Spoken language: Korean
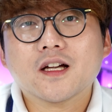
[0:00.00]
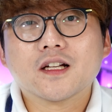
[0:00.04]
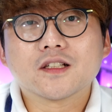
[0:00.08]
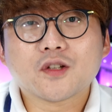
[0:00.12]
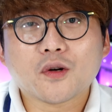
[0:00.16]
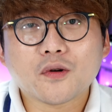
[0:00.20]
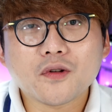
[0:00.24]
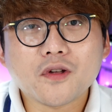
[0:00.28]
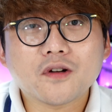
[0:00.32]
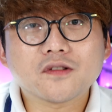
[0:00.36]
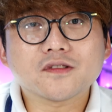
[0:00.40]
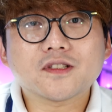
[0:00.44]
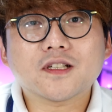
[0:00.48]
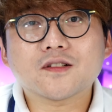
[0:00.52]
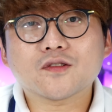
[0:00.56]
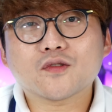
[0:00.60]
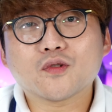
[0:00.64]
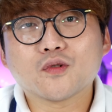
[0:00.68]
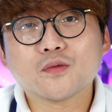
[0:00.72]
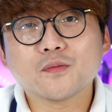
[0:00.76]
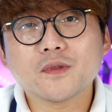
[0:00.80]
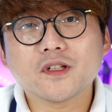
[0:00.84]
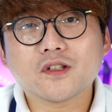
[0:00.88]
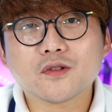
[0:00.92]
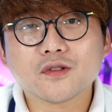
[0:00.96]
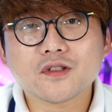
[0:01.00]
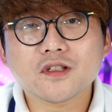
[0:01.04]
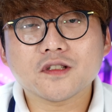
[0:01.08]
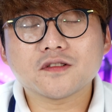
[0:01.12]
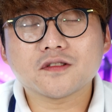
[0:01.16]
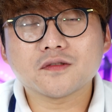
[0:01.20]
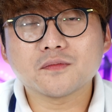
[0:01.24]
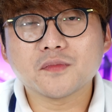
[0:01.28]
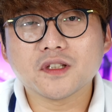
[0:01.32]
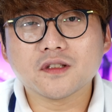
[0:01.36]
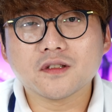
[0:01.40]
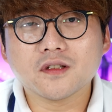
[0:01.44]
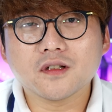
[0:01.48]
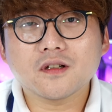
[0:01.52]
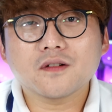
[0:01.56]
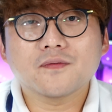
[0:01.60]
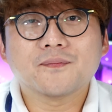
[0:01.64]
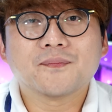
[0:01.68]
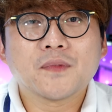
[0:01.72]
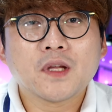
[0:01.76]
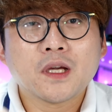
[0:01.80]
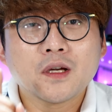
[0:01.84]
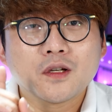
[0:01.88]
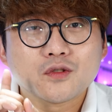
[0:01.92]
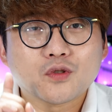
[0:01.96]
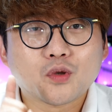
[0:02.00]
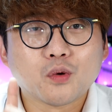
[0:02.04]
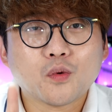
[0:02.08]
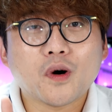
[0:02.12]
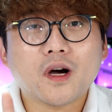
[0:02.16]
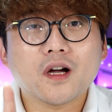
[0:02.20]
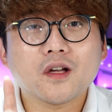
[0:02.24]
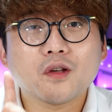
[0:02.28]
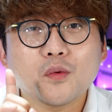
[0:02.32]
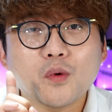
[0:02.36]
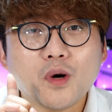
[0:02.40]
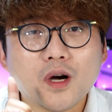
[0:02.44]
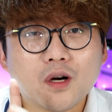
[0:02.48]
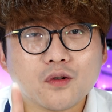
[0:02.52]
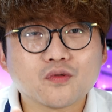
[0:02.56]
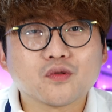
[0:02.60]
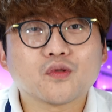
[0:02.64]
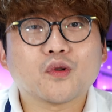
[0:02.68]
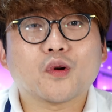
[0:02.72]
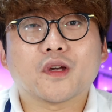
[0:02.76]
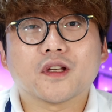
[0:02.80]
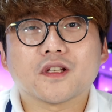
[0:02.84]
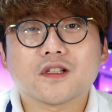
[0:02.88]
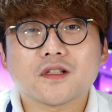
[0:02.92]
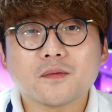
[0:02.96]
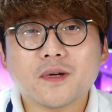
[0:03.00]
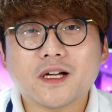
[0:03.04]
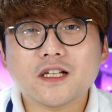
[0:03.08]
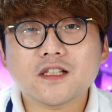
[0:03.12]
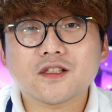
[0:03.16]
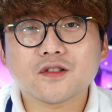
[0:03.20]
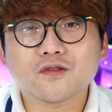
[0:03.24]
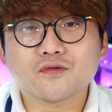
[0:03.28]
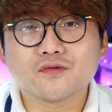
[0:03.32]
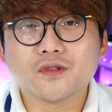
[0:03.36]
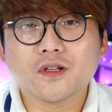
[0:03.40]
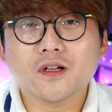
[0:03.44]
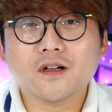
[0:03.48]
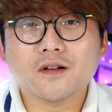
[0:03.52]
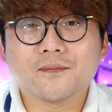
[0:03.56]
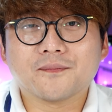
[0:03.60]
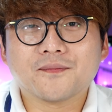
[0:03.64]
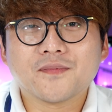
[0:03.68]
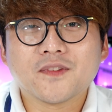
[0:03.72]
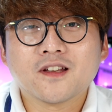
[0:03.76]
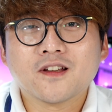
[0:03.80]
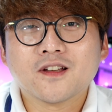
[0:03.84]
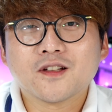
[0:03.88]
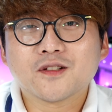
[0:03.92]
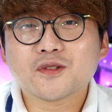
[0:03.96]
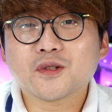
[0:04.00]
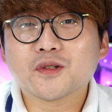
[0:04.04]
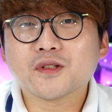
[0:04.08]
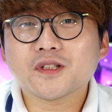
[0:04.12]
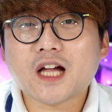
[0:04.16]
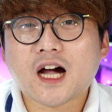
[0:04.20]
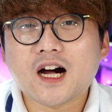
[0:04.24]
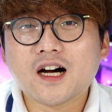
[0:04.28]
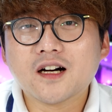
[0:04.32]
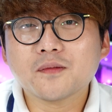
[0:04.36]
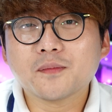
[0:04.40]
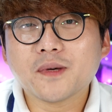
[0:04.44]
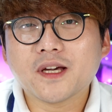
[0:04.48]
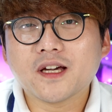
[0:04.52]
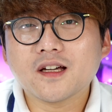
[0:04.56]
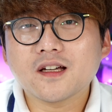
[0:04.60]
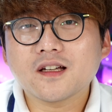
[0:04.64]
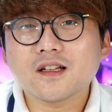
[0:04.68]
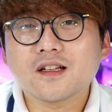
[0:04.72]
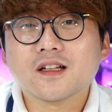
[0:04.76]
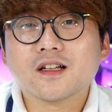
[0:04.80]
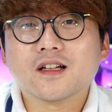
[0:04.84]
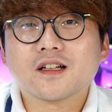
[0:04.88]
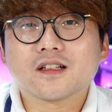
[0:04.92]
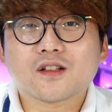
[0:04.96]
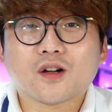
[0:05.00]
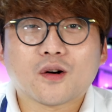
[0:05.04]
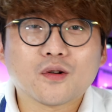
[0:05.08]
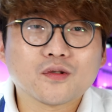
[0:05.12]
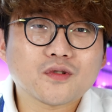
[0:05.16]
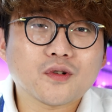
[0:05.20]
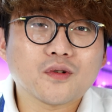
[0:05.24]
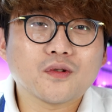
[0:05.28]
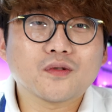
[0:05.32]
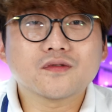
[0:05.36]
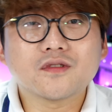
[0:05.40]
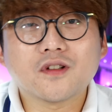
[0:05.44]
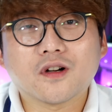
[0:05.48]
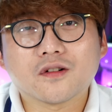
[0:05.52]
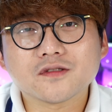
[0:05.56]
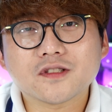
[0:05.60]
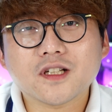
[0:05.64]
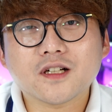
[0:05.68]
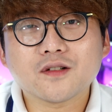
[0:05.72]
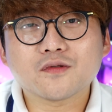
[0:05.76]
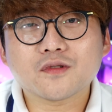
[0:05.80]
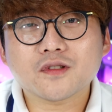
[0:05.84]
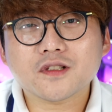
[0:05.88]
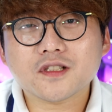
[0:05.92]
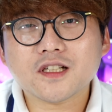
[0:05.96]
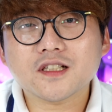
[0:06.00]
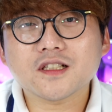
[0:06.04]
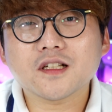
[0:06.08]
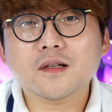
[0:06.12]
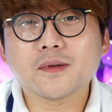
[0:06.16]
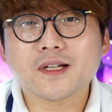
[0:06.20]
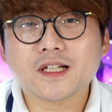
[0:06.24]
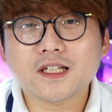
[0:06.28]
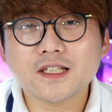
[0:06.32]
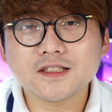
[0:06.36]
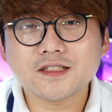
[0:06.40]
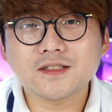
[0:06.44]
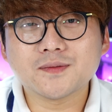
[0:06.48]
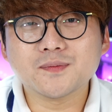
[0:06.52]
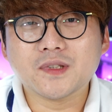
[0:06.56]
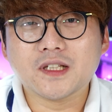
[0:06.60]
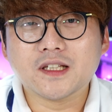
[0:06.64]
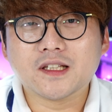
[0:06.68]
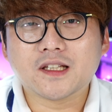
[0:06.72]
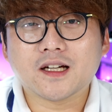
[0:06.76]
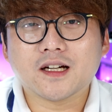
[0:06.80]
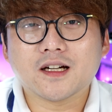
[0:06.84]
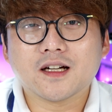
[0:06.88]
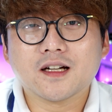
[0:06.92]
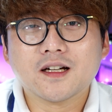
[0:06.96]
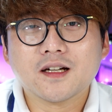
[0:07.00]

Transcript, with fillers: 저희 영상 도움이 되셨으면요, 좋아요와 구독 잊지 마시고요, 저는 다음에 더 좋은 영상으로 찾아뵙겠습니다.